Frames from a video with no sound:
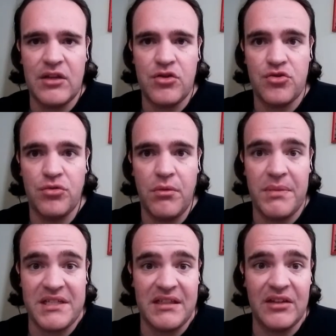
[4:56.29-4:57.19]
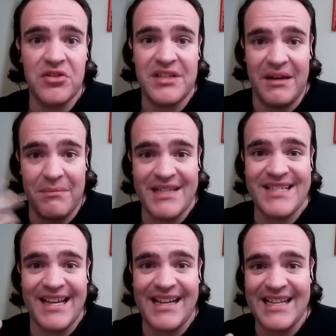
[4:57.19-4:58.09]
de hecho estuvo presentándose en
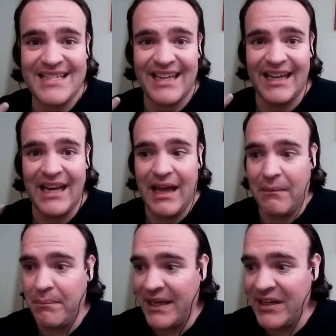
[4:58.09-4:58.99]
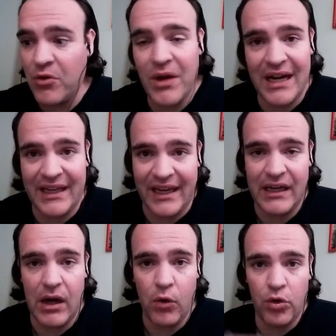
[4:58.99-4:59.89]
más salas que la película que
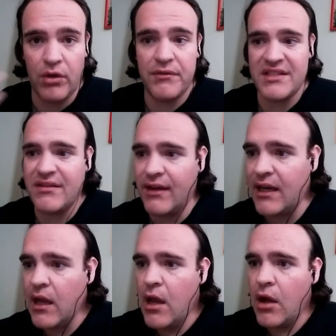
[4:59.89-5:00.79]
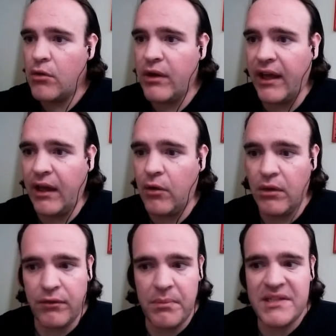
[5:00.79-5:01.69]
inauguró el festival. Que,
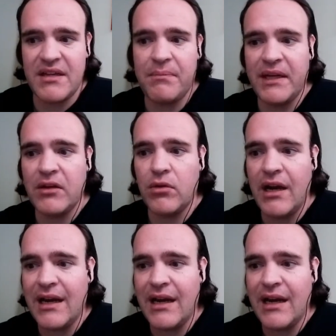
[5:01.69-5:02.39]
¿Cuál fue esa película?